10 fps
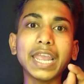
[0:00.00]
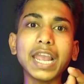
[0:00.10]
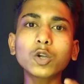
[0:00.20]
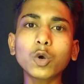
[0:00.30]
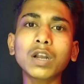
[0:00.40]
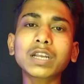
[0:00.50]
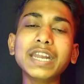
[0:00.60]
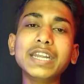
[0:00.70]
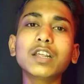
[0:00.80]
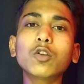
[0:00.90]
एक डॉलर डॉलर का
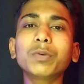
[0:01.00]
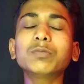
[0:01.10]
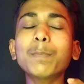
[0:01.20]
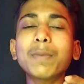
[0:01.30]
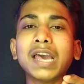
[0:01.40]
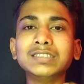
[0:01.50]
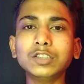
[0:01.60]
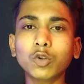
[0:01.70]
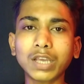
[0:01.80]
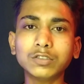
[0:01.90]
इंडियन रुपीज में बयासी
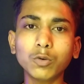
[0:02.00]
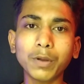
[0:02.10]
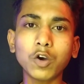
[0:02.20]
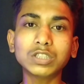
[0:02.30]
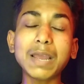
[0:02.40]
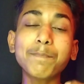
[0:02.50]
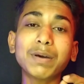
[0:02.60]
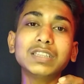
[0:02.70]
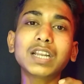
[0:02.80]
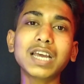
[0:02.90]
तिरासी रुपया होता है
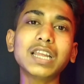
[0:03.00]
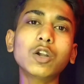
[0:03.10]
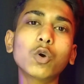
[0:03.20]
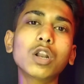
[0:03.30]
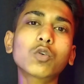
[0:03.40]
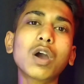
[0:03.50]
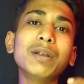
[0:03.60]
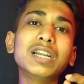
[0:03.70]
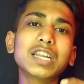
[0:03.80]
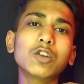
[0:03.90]
पंद्रह हजार डॉलर को आप
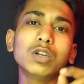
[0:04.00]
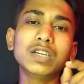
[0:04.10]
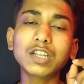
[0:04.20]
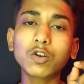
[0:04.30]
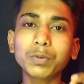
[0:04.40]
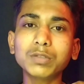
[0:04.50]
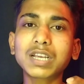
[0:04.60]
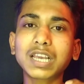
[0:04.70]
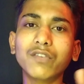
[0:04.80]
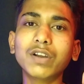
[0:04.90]
इंडियन रुपीज
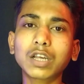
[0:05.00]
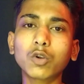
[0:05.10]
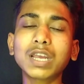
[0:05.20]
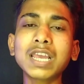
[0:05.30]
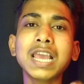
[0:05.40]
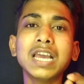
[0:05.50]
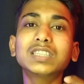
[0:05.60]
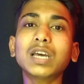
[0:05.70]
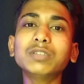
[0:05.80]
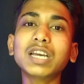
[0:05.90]
में कन्वर्ट करोगे
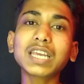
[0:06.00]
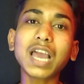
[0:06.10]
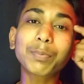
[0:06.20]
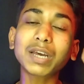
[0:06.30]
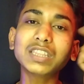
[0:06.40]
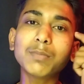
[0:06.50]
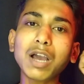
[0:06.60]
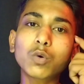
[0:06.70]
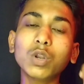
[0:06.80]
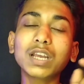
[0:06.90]
तब जाके आपका
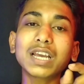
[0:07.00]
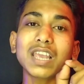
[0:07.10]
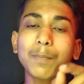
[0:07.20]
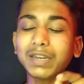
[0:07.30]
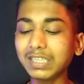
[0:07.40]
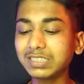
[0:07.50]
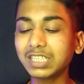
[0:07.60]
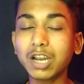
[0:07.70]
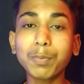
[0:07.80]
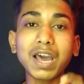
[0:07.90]
दिमाग खुलेगा कि यहाँ पर इस
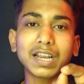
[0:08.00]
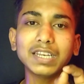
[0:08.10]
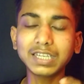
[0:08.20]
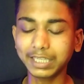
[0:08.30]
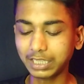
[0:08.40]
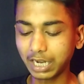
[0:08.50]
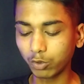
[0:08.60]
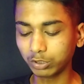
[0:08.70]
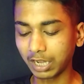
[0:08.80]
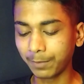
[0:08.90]
चैनल पर अर्निंग कितना
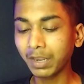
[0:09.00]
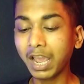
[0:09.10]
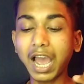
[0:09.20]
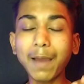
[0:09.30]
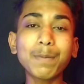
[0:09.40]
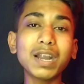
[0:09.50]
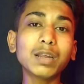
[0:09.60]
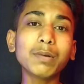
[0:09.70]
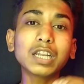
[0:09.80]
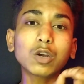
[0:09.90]
होता है आप
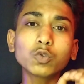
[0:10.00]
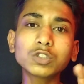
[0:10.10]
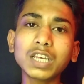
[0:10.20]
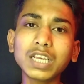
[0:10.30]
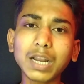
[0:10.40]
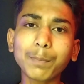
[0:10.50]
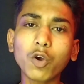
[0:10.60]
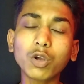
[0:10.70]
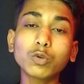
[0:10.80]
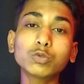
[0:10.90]
बैठे बैठे कुछ नहीं कर
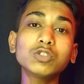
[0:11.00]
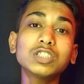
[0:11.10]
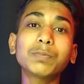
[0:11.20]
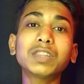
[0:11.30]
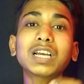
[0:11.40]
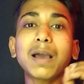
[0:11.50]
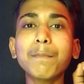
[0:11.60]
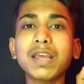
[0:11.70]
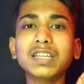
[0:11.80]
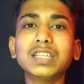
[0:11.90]
पाओगे दोस्तों जब तक आप
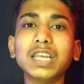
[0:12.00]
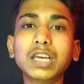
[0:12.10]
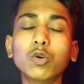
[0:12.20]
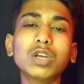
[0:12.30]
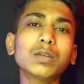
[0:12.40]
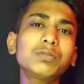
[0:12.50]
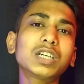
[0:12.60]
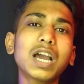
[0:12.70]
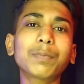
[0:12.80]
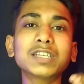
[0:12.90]
मेहनत नहीं करोगे तब
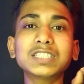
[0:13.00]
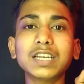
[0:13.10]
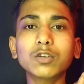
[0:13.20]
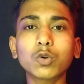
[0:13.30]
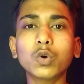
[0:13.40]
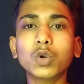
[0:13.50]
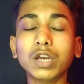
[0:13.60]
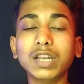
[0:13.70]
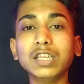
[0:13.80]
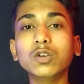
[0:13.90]
तक आपका चैनल ग्रो
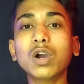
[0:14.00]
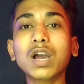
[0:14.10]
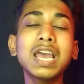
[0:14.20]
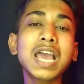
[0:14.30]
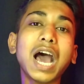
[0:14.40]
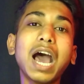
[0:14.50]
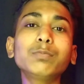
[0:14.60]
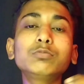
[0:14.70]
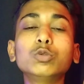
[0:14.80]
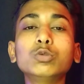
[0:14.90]
नहीं होगा
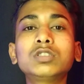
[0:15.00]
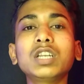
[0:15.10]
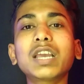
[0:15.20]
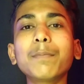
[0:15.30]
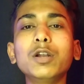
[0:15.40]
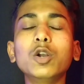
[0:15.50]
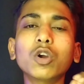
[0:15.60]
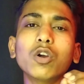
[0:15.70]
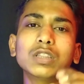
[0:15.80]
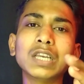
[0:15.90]
आप दूसरे के वीडियो
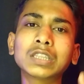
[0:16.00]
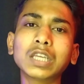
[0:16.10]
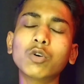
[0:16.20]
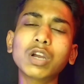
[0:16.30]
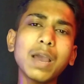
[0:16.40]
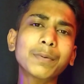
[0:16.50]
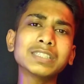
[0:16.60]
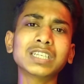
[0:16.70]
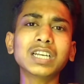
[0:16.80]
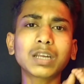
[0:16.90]
केवल देखते रहोगे आपका
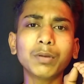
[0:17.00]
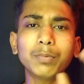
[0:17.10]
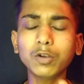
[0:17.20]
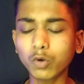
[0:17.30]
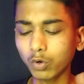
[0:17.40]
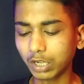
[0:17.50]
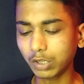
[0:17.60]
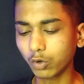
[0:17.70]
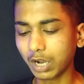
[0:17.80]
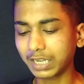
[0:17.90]
चैनल कभी भी ग्रो
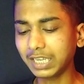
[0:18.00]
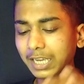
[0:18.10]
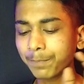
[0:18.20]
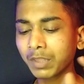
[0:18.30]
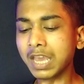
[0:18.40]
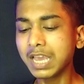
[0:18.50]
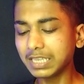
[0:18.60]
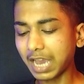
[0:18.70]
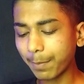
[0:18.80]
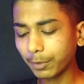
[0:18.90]
नहीं होगा ठीक है
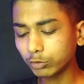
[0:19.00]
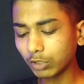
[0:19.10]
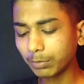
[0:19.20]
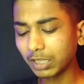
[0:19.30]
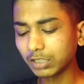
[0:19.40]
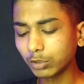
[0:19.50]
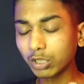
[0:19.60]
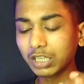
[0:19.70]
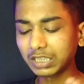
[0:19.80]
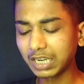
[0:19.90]
यहाँ पर दोस्तों आप देख सकते
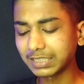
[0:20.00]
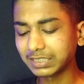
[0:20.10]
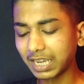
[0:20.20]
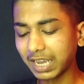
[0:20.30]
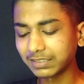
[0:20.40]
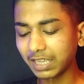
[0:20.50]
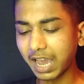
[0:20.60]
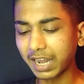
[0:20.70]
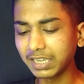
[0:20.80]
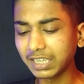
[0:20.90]
हो कितना अच्छा खासा
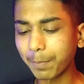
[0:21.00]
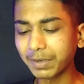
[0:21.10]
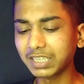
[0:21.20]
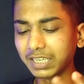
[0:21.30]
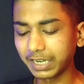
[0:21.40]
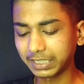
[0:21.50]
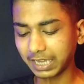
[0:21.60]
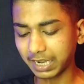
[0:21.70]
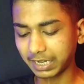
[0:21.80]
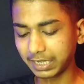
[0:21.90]
अर्निंग यहाँ पर जनरेट
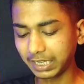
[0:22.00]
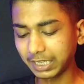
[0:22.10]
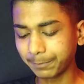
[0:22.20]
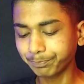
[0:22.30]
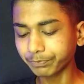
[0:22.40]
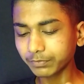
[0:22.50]
कर रहे हैं ठीक है